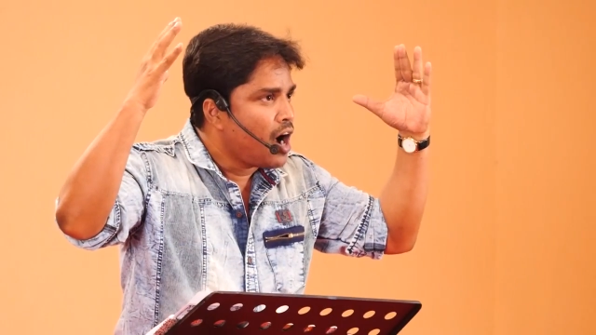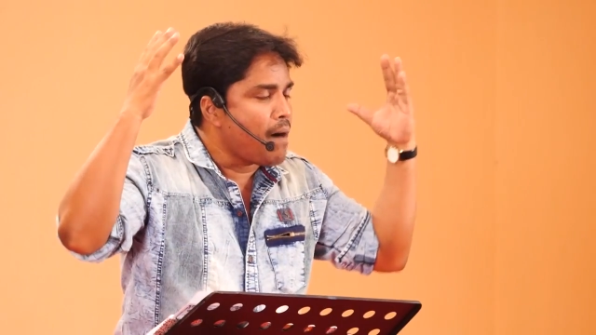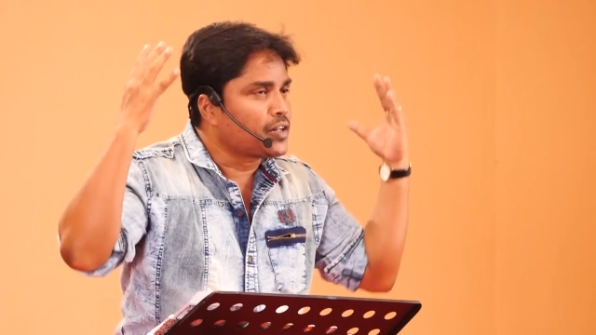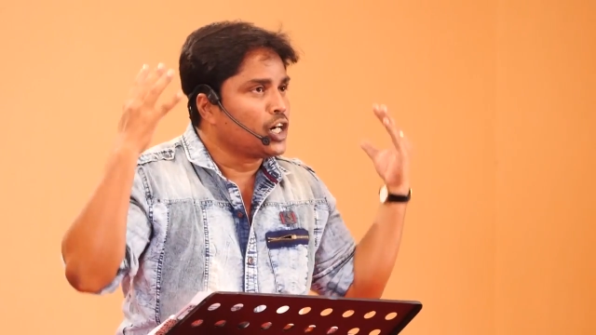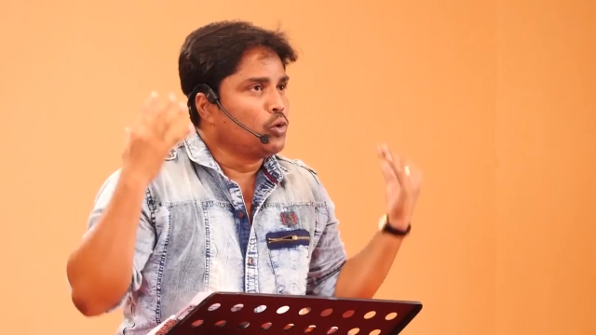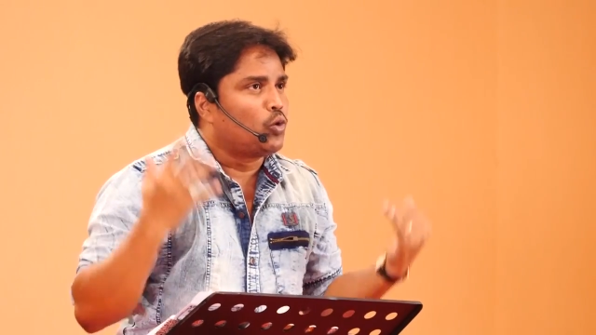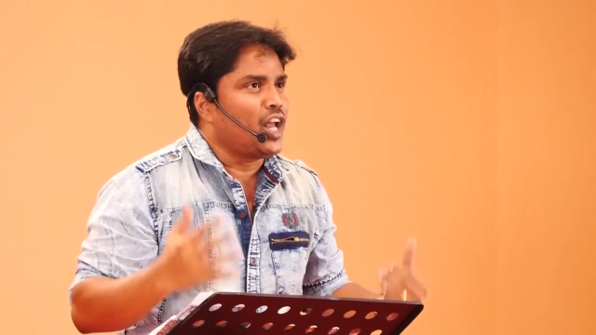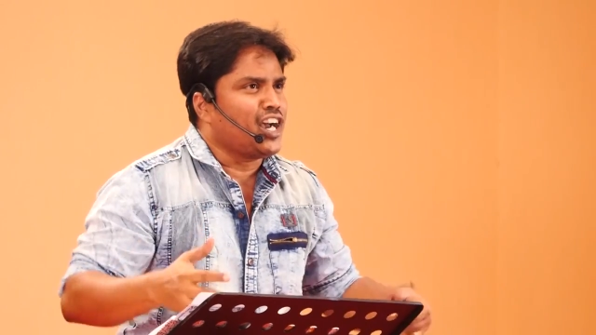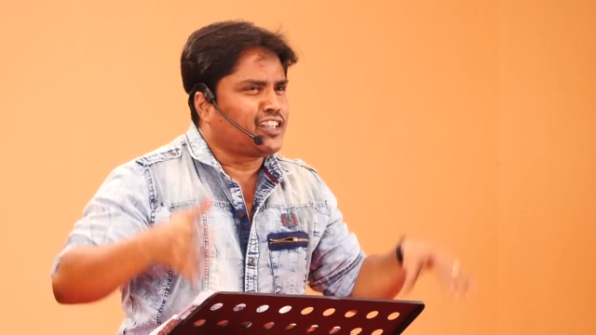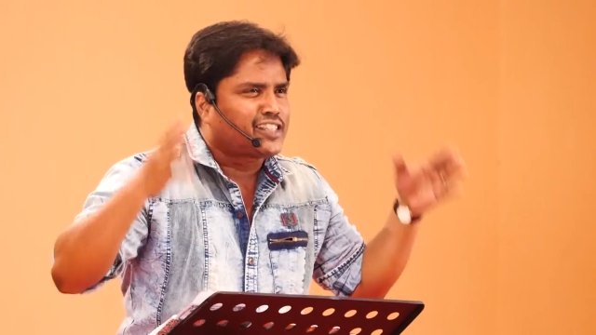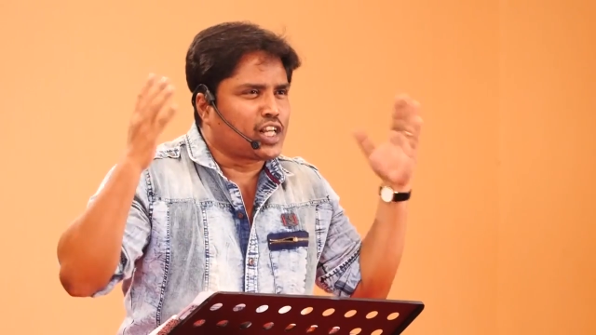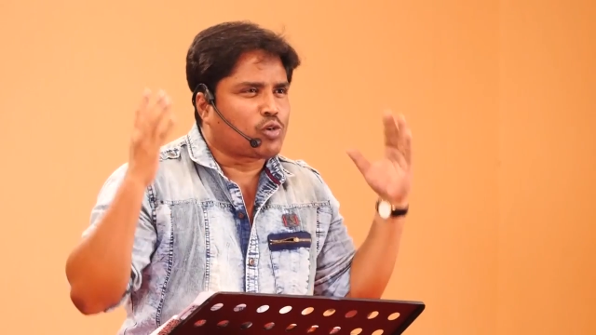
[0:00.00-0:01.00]
அவர்கள்
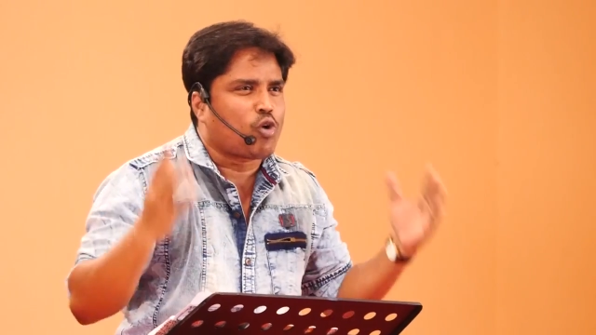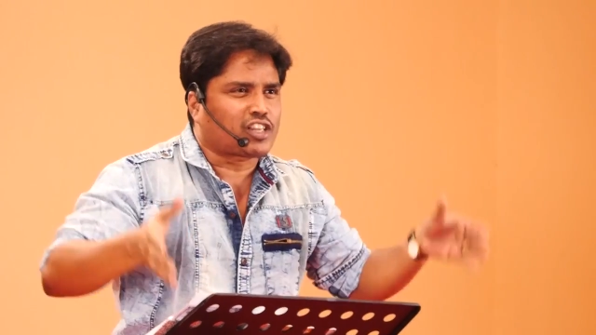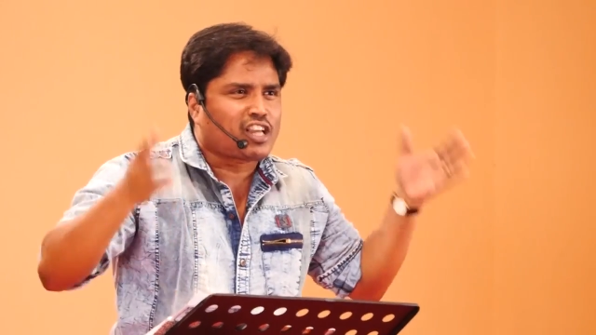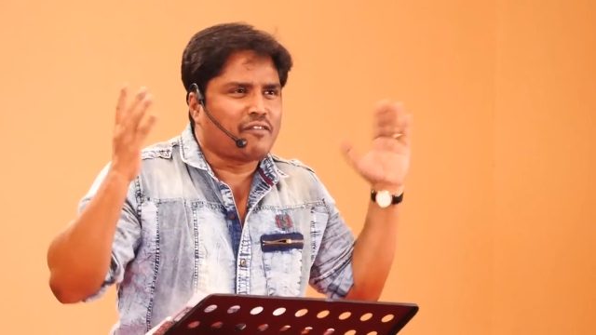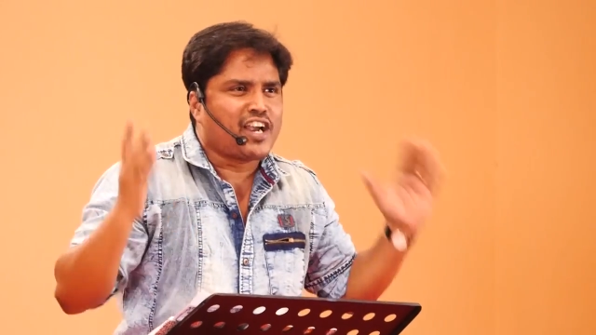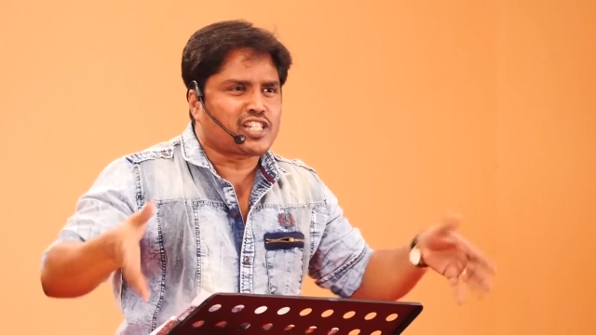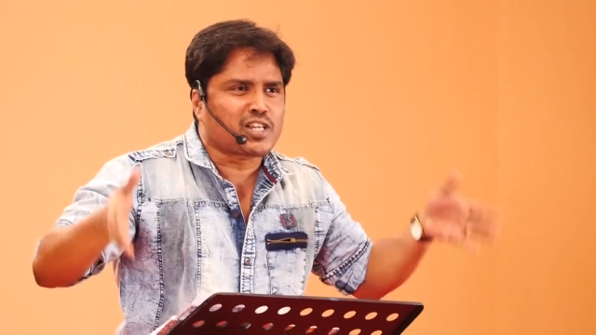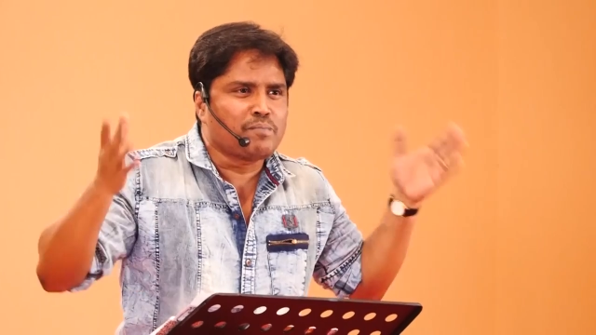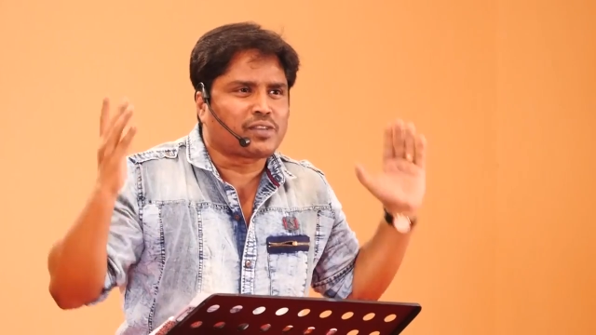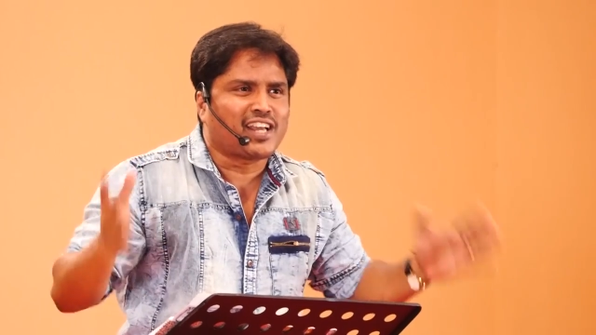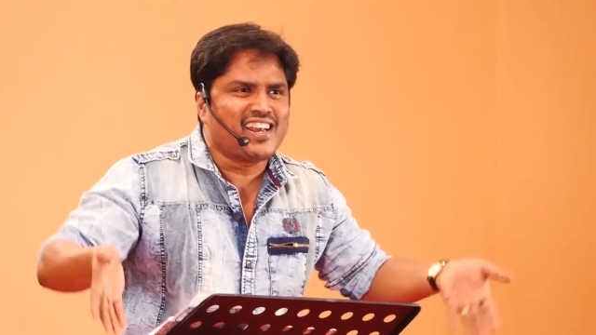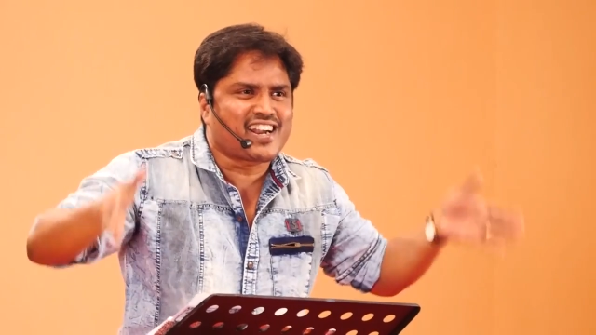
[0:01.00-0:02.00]
உலகத்திற்கு ஒத்த
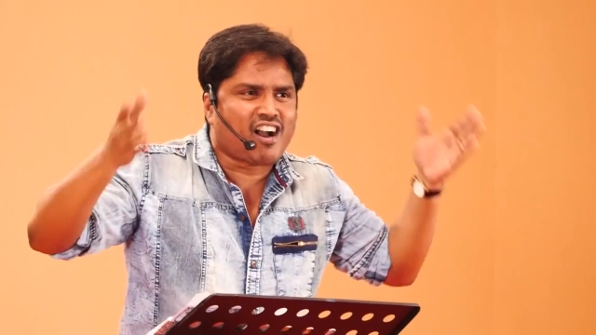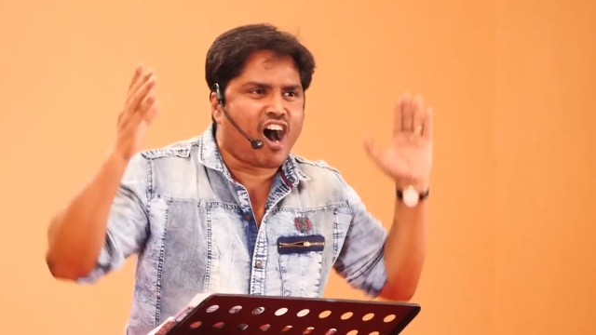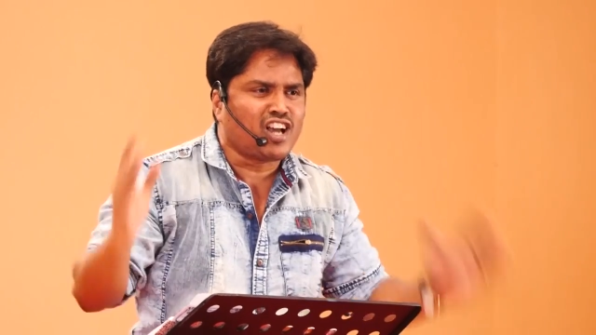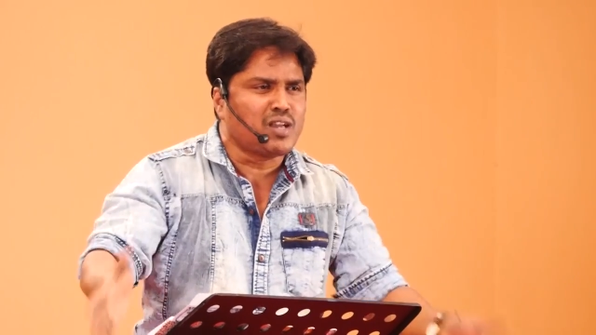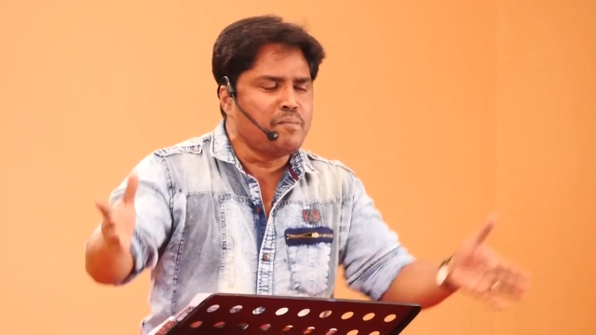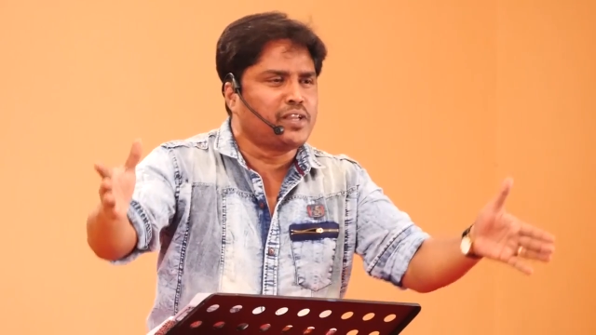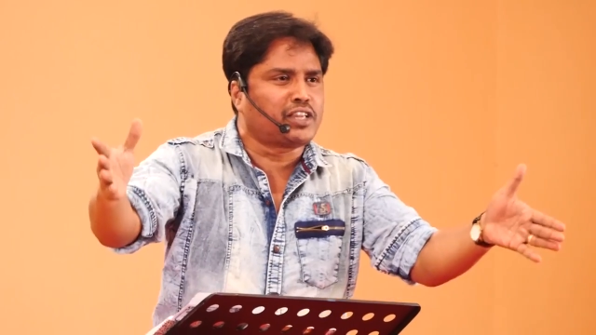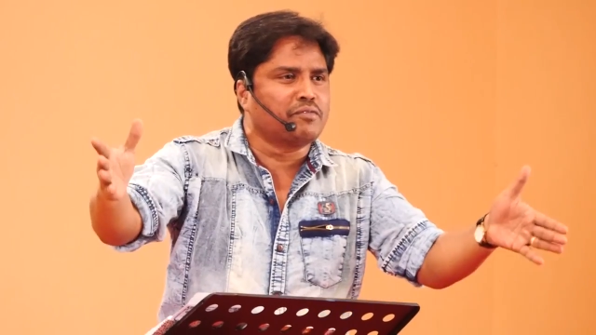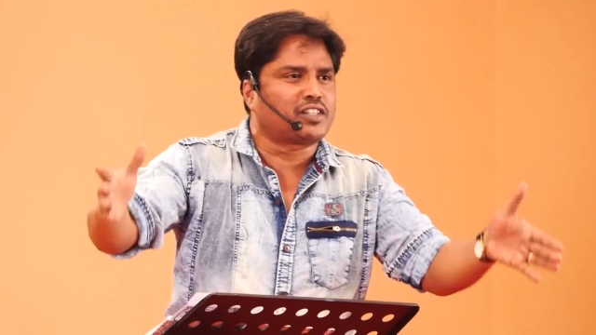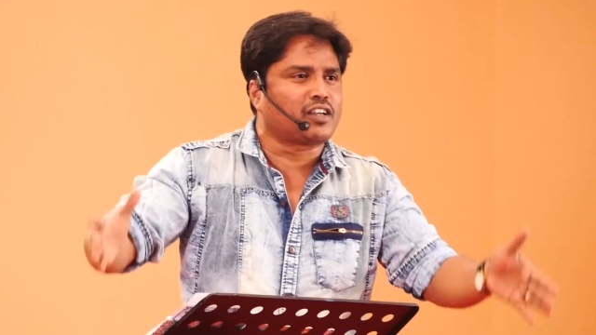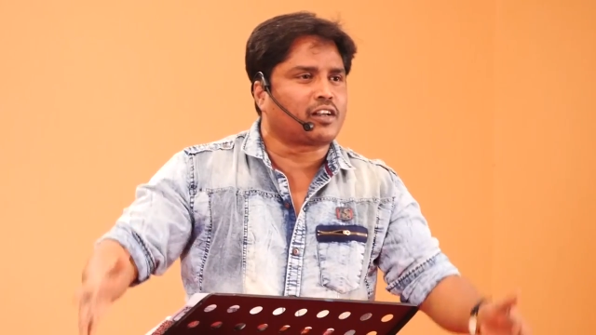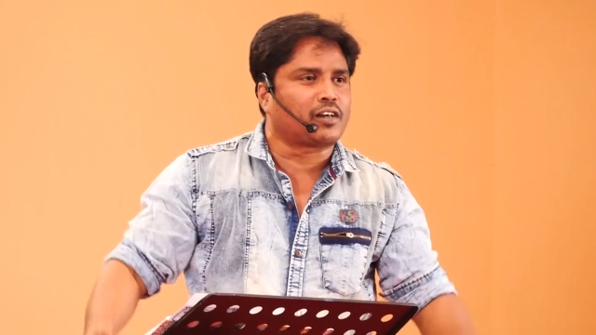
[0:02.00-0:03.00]
வேஷம் தரிக்க ஆரம்பித்து
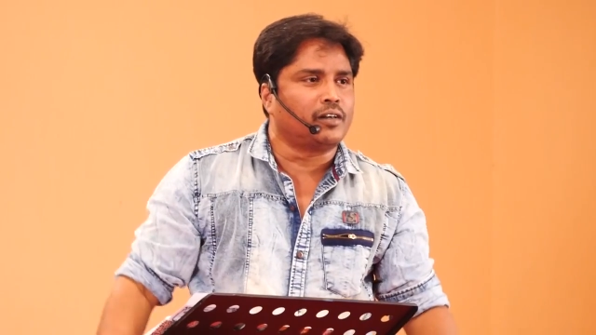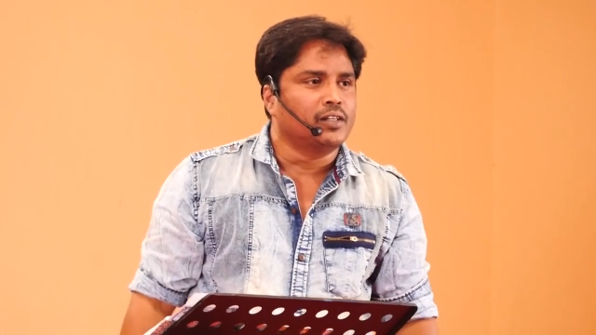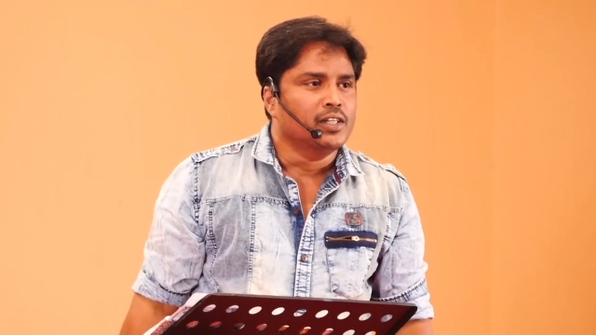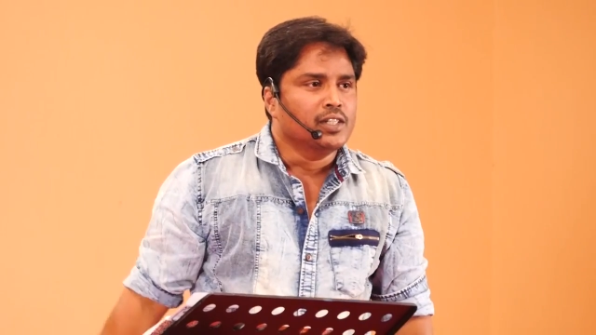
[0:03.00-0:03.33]
விட்டார்கள்